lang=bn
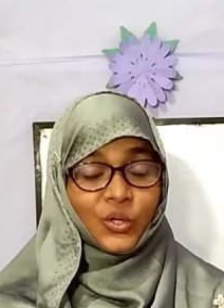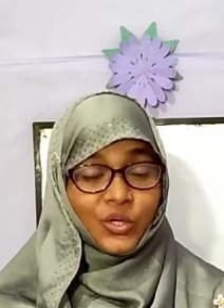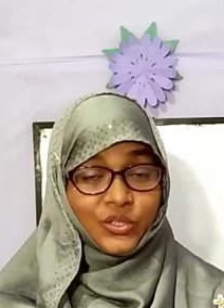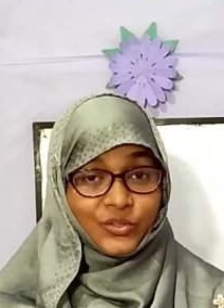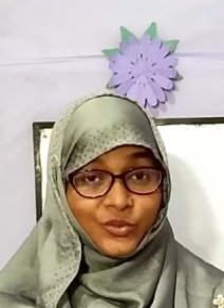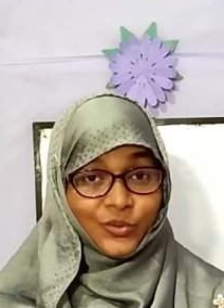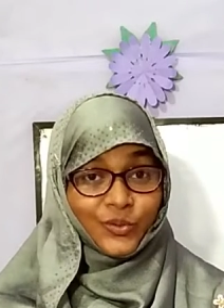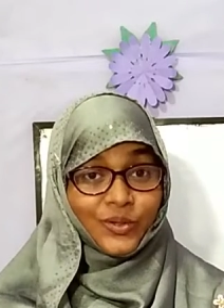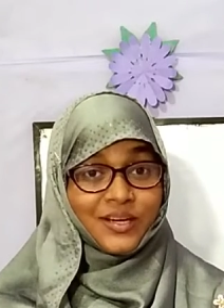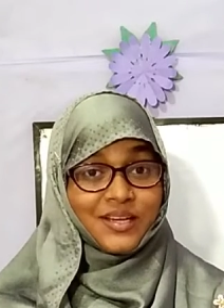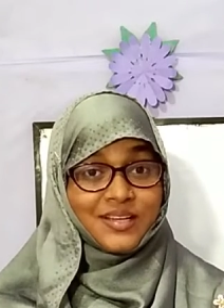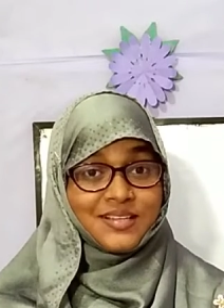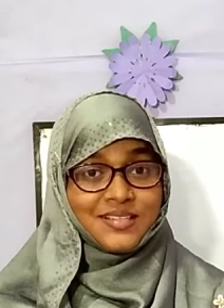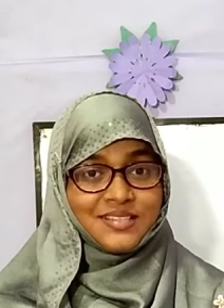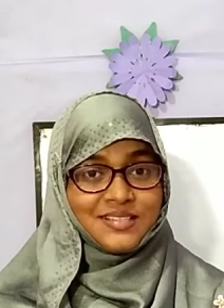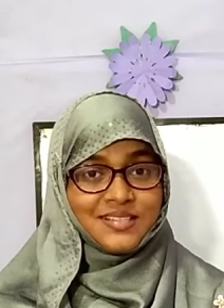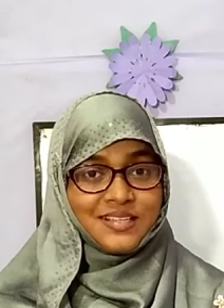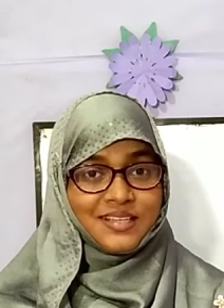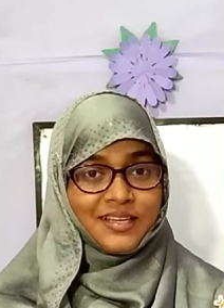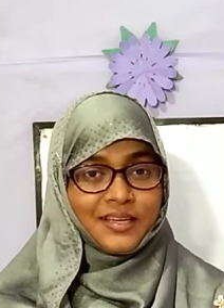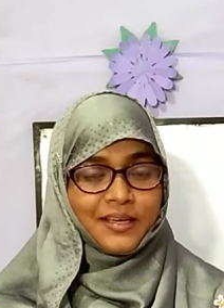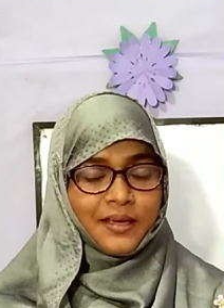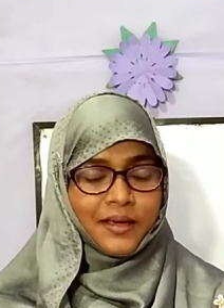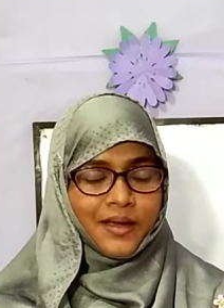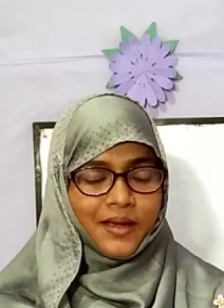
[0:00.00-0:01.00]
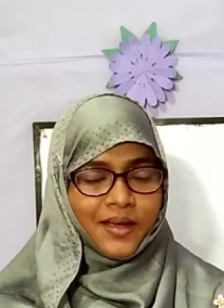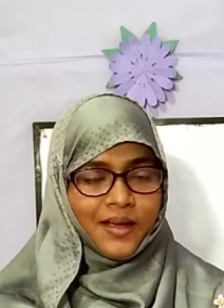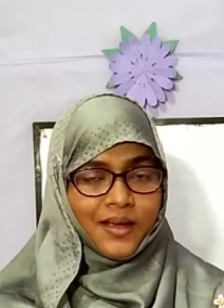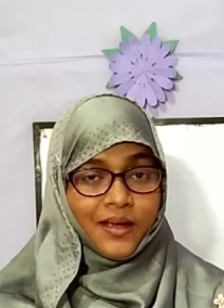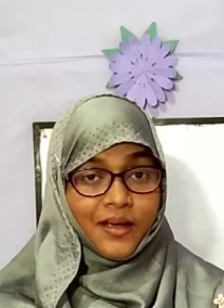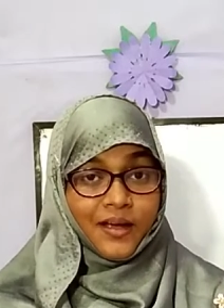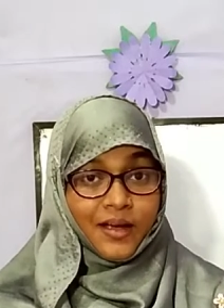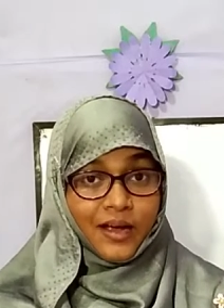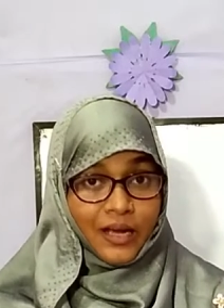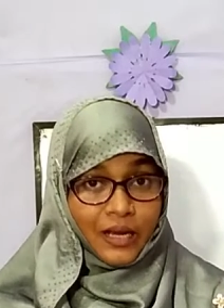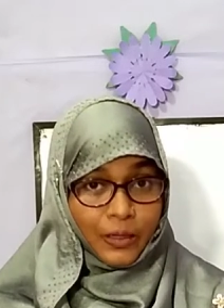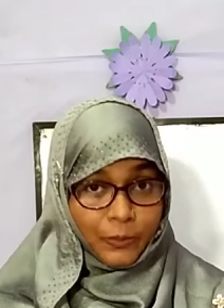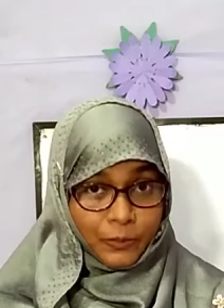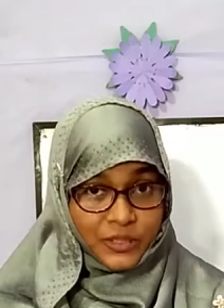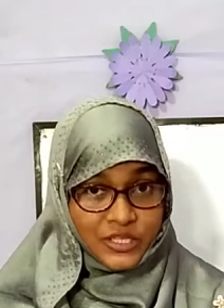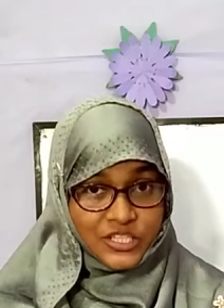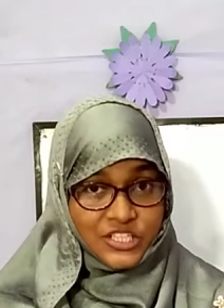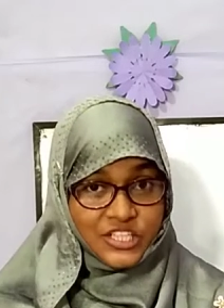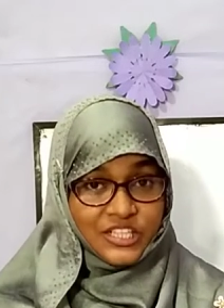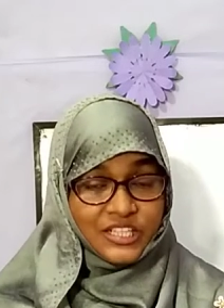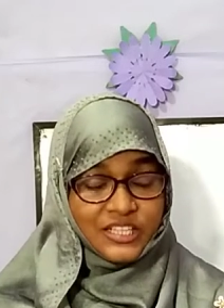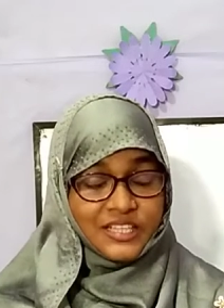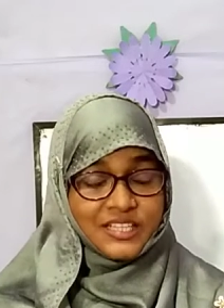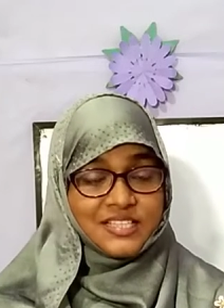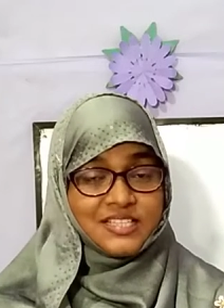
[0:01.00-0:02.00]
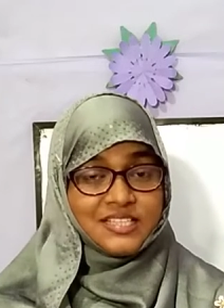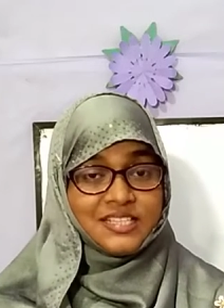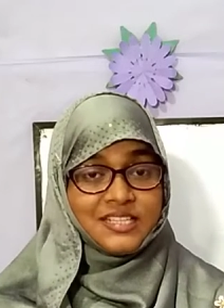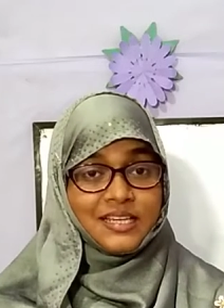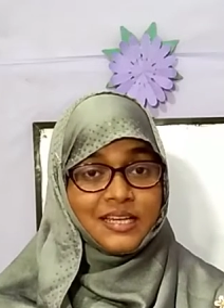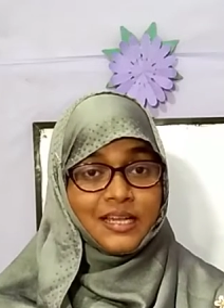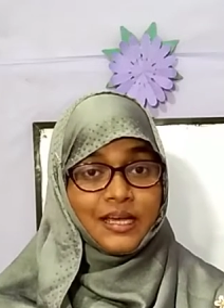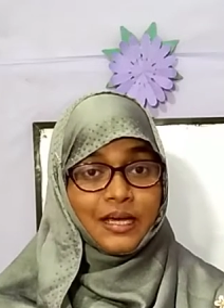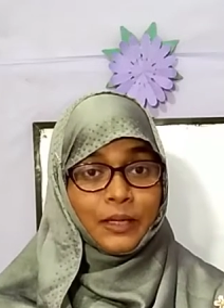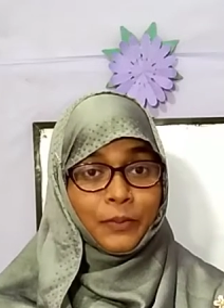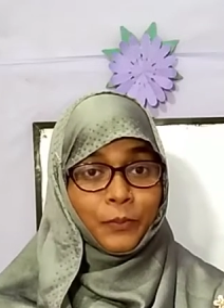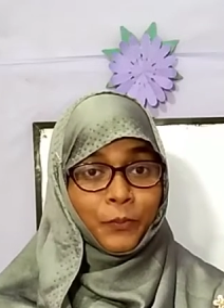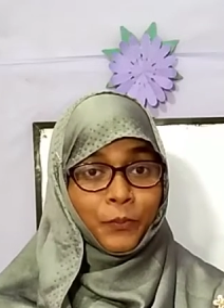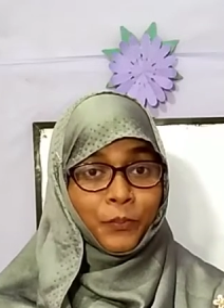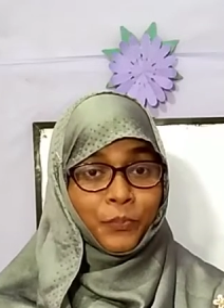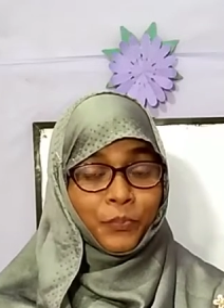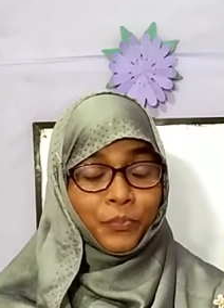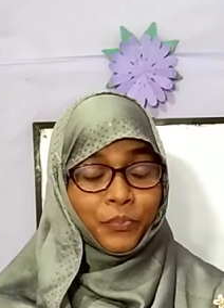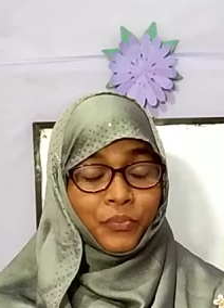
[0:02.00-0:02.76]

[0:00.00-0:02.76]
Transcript: গত ক্লাসে আমরা শিখেছিলাম